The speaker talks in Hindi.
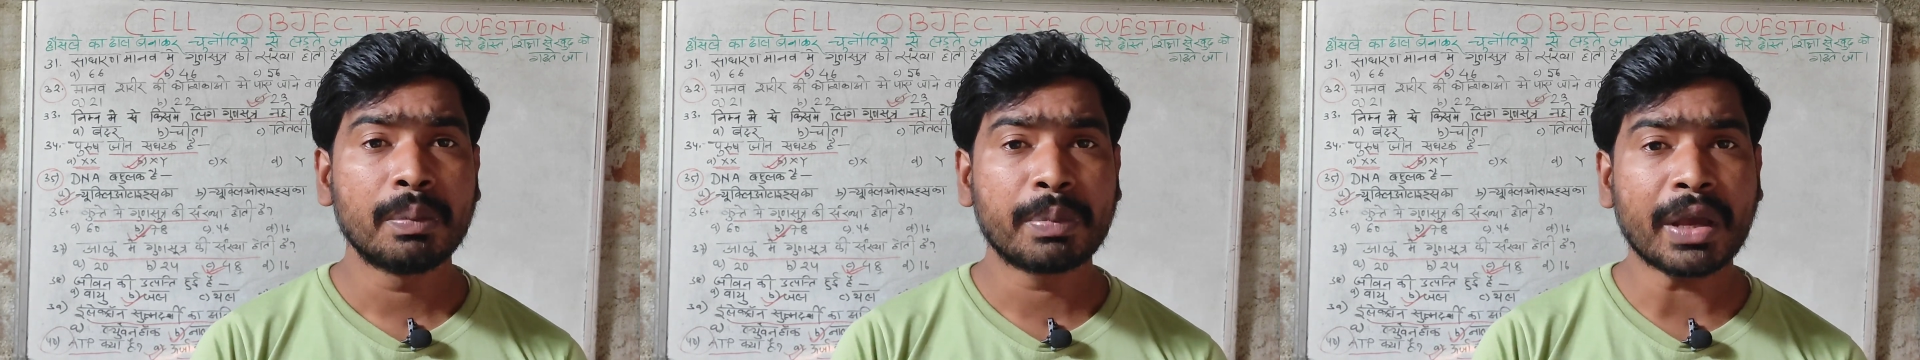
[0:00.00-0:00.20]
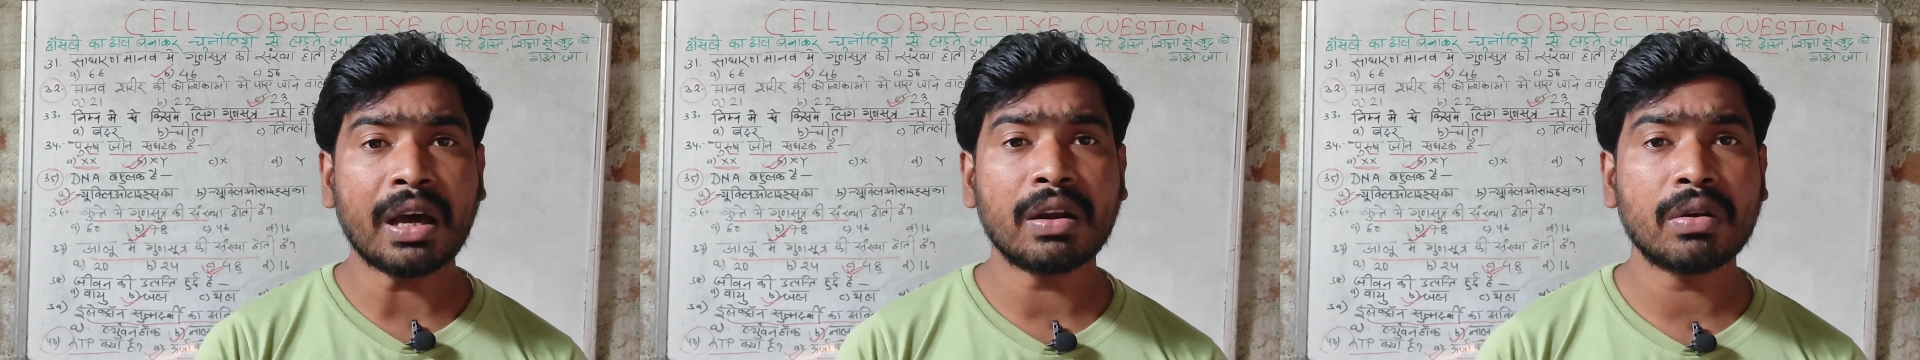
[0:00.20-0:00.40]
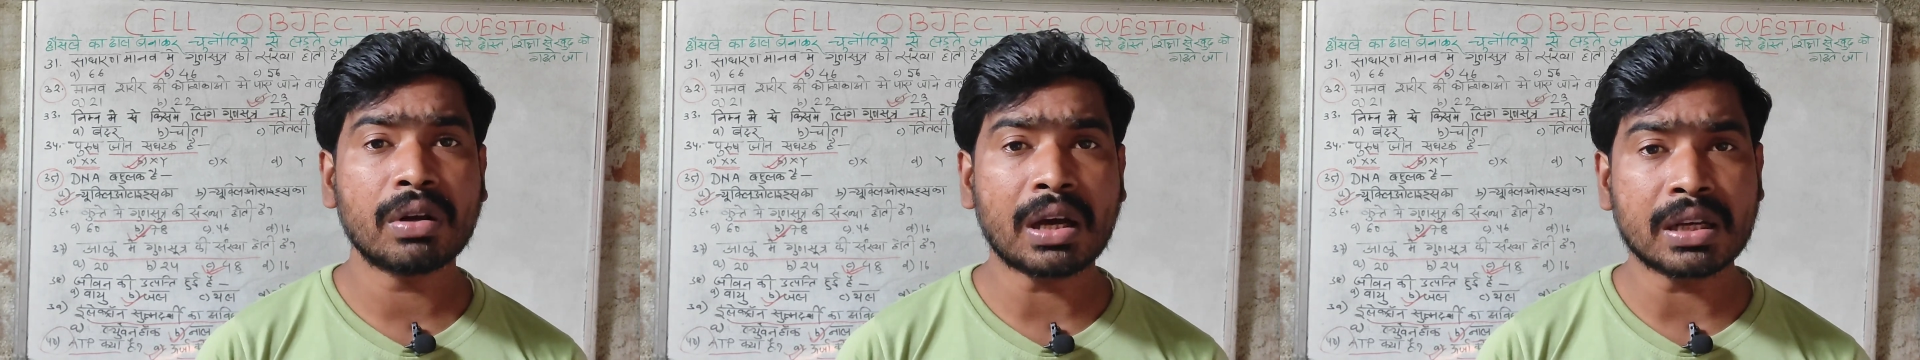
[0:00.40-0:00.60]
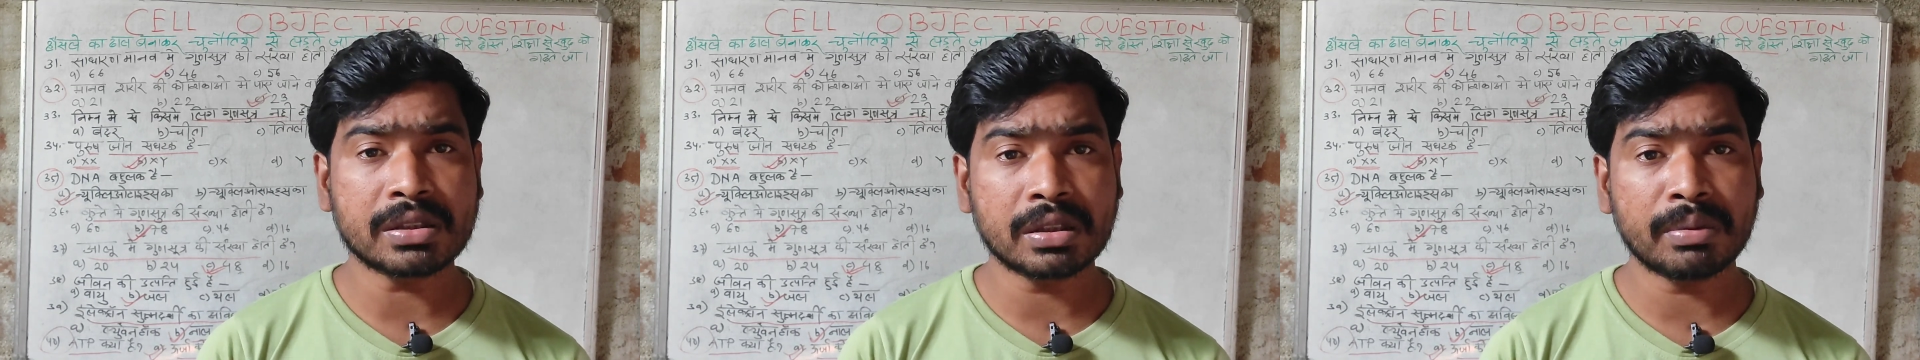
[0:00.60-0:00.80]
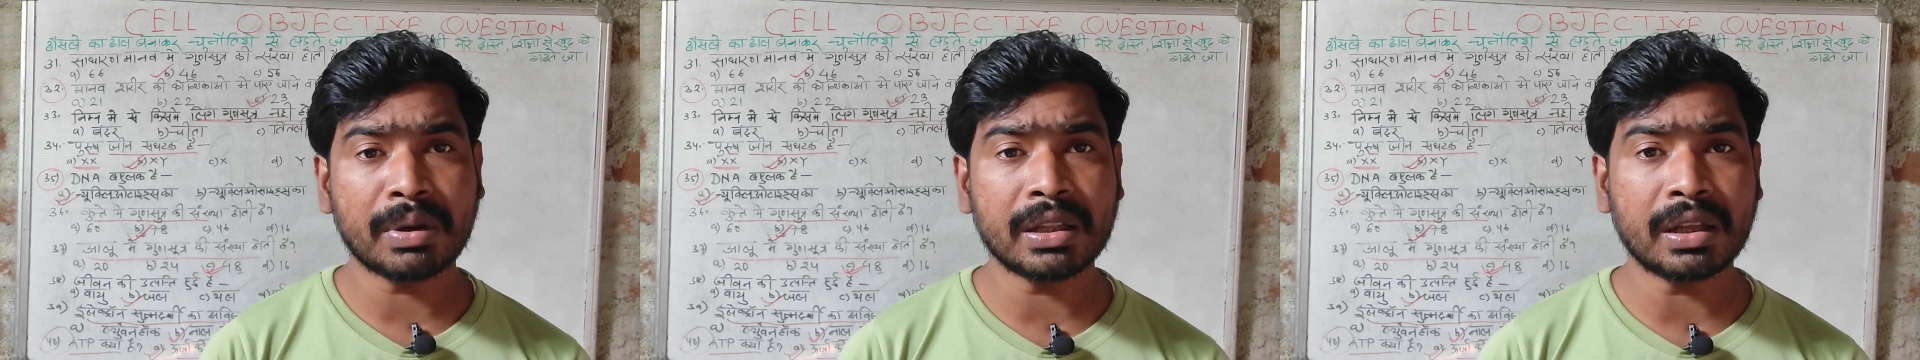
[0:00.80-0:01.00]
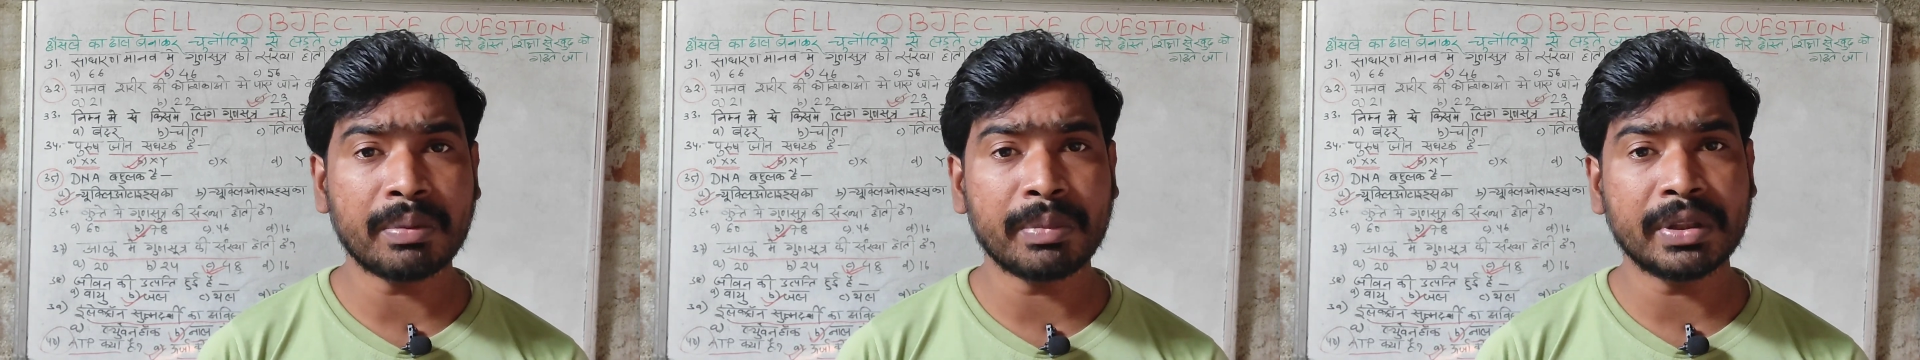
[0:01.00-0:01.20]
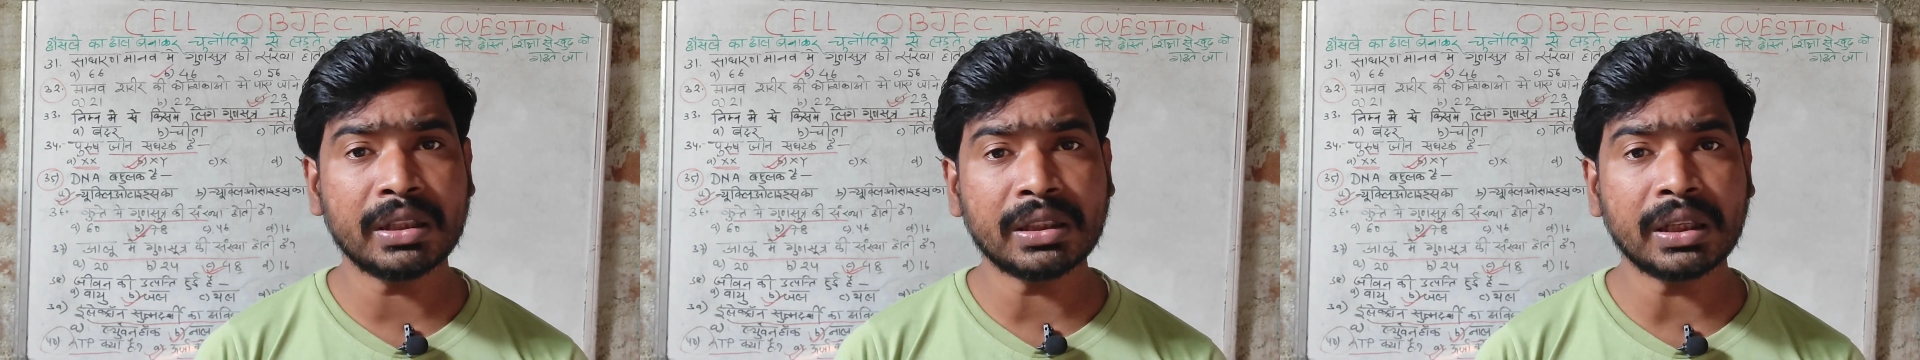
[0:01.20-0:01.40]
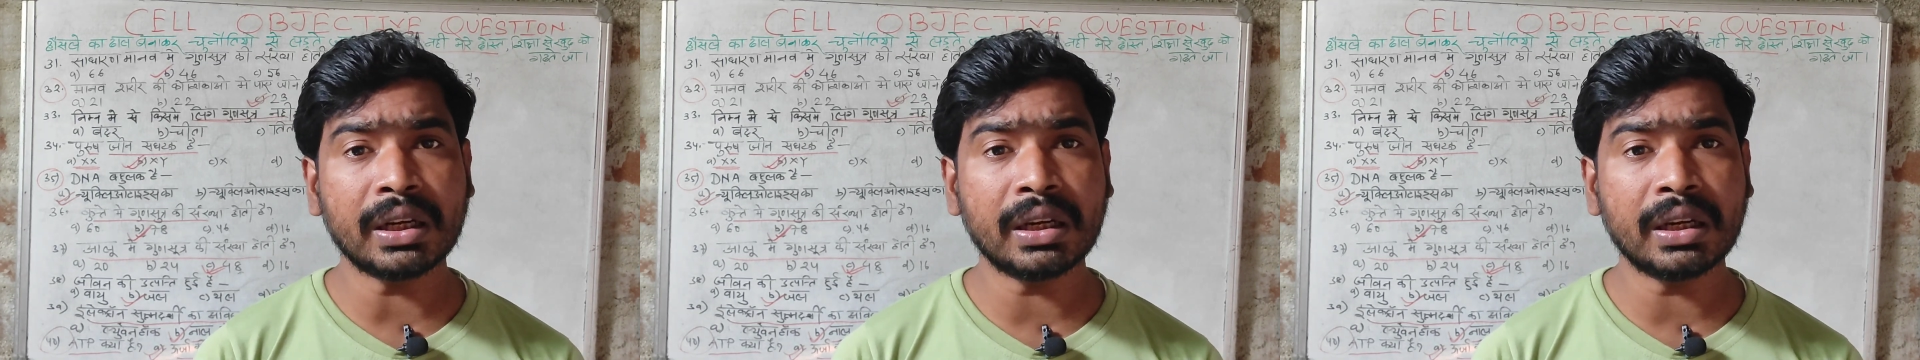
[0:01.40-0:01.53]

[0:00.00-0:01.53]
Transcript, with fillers: प्यार और आशीर्वाद हमें देते